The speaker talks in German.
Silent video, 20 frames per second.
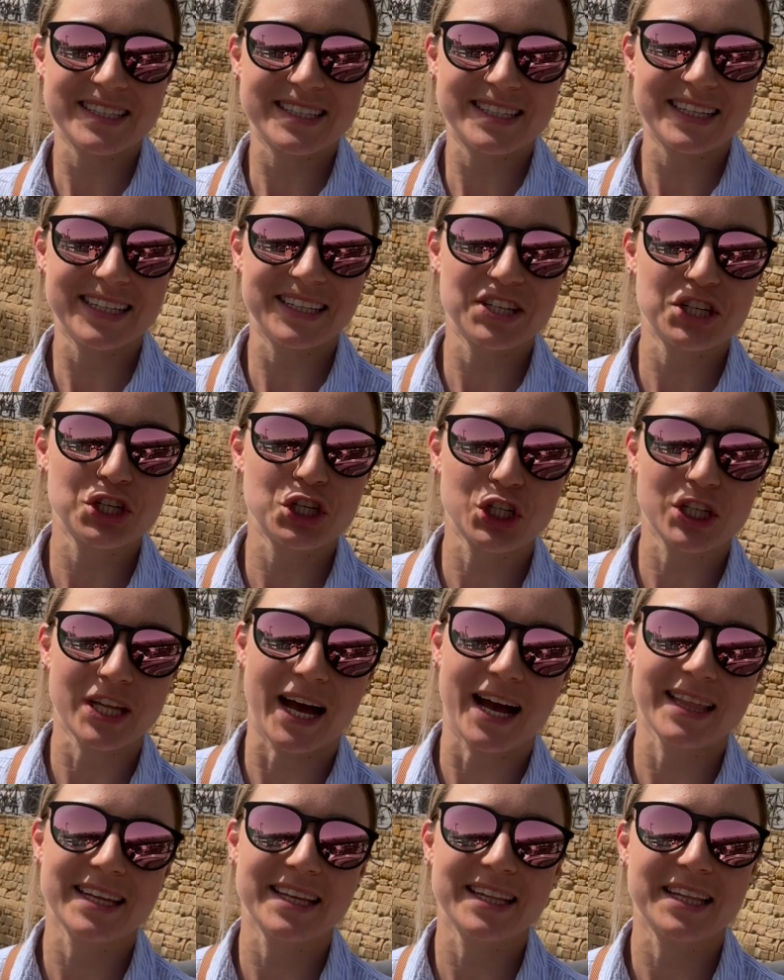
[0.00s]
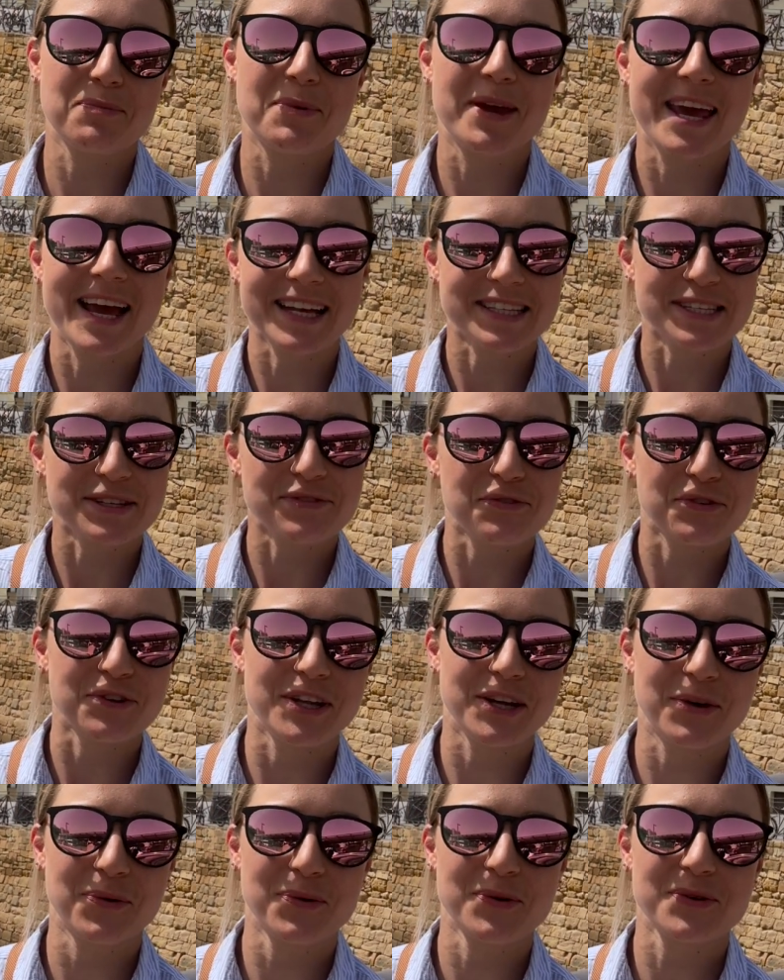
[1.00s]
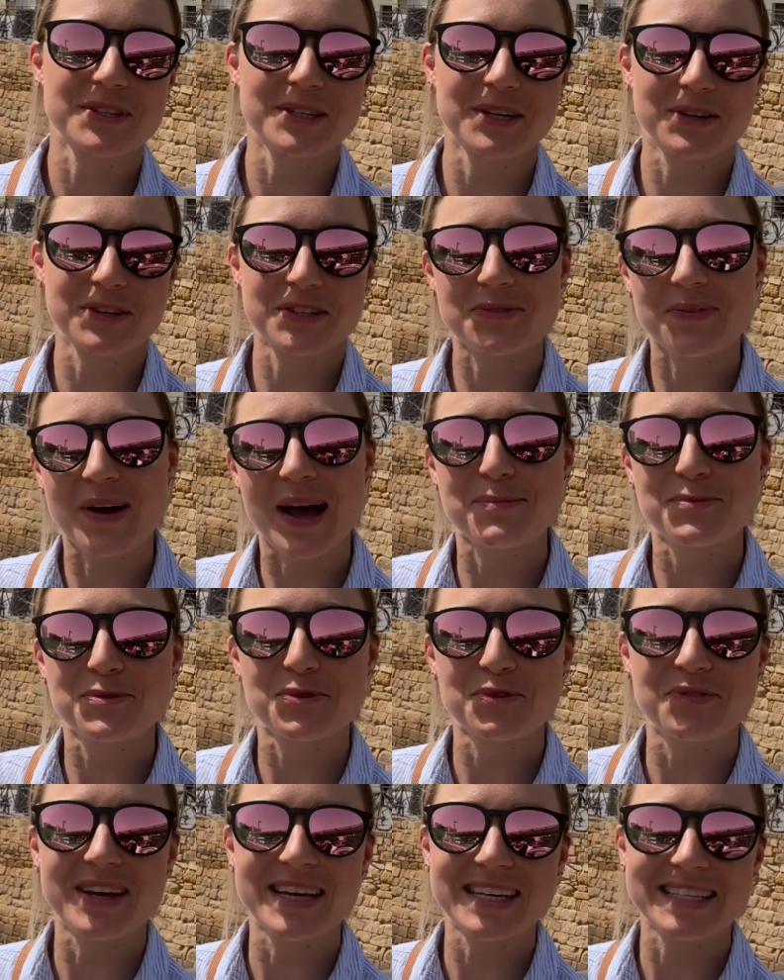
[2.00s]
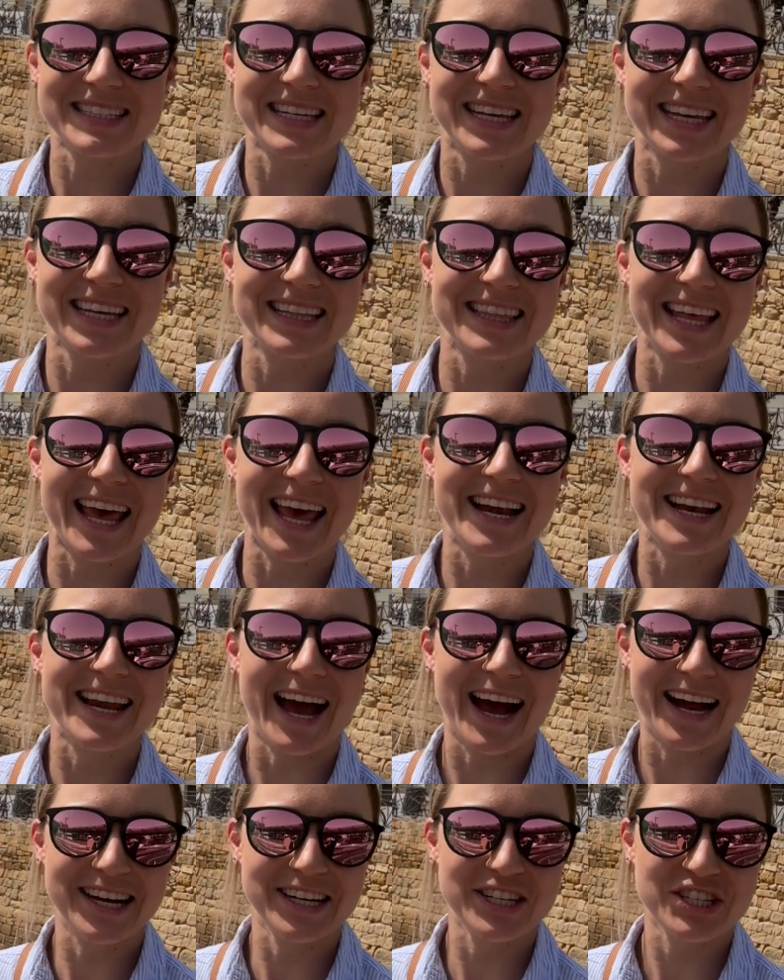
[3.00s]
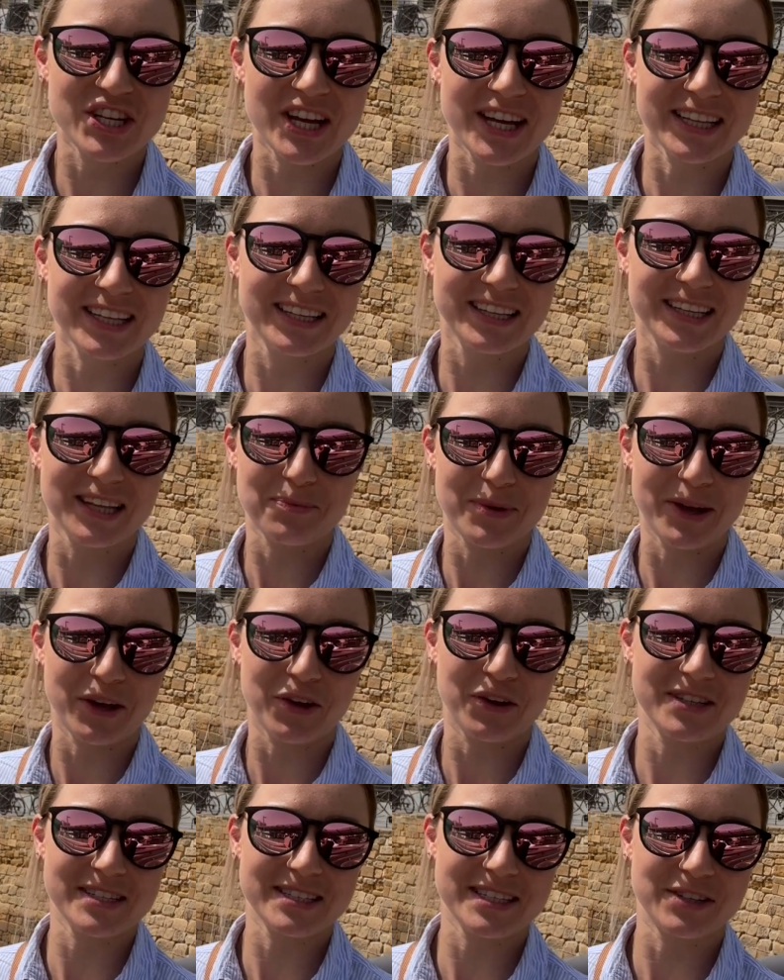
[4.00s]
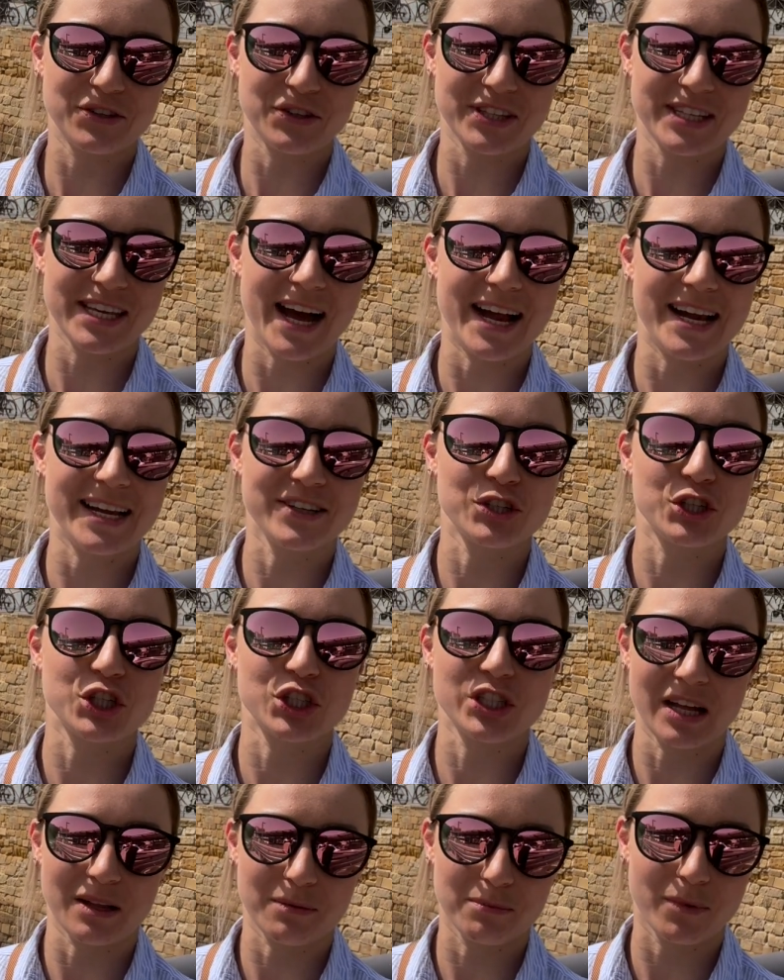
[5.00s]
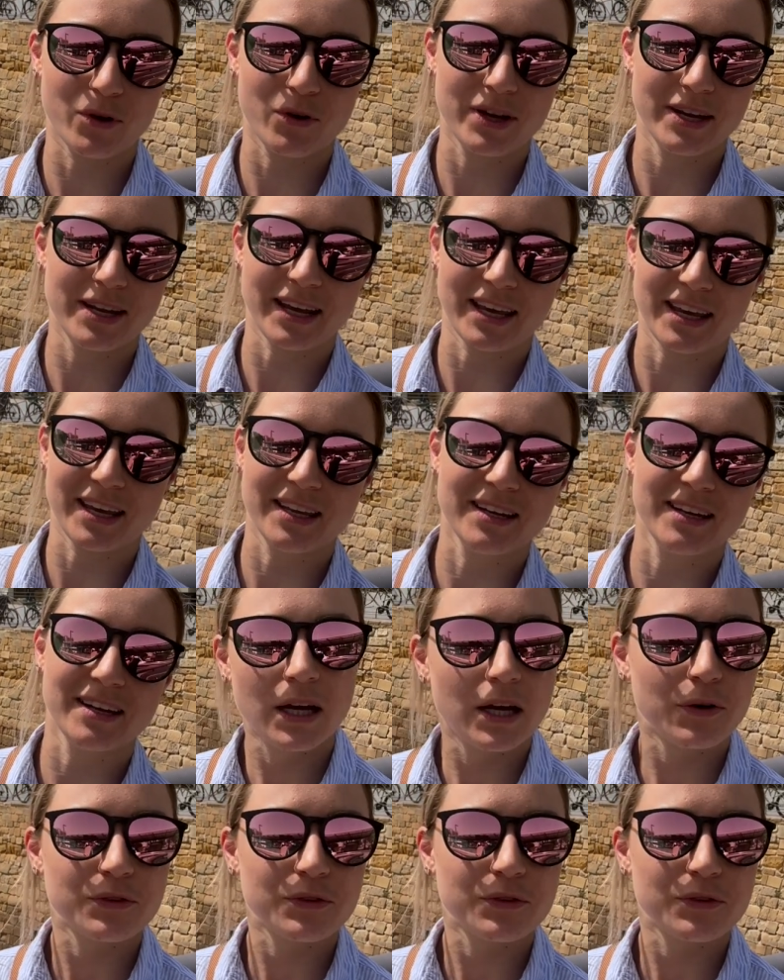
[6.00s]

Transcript: City startet im Herzen von Nikosia und zwar im südwestlichen Teil der Altstadt. Hinter mir können Sie noch die alten Stadtmauern erkennen.